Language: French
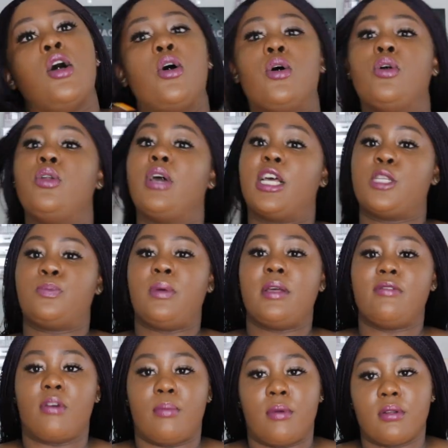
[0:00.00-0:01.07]
Euh, le respect
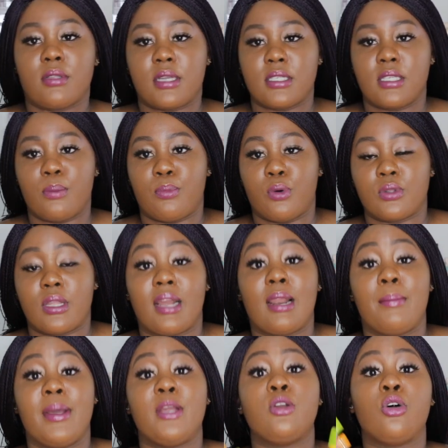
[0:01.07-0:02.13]
est vraiment très important.
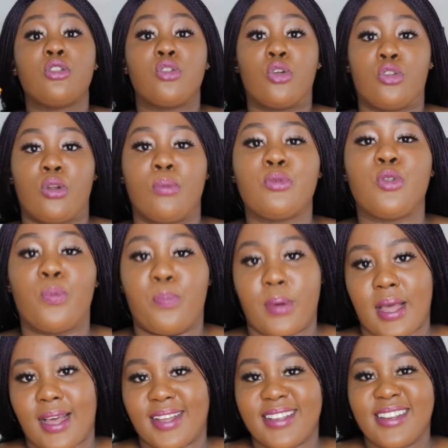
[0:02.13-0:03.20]
La main dont ton homme te
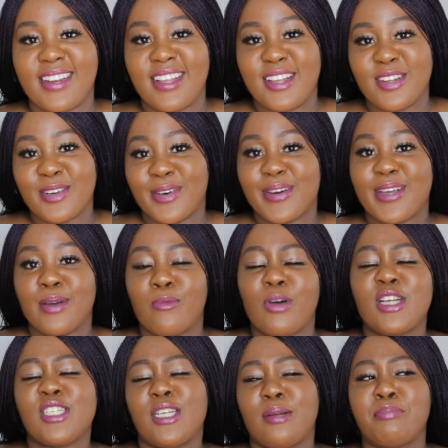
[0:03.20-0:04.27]
parle. Ok,
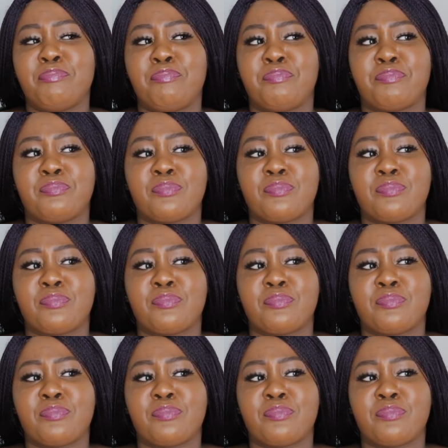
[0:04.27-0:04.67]
moi, j'aime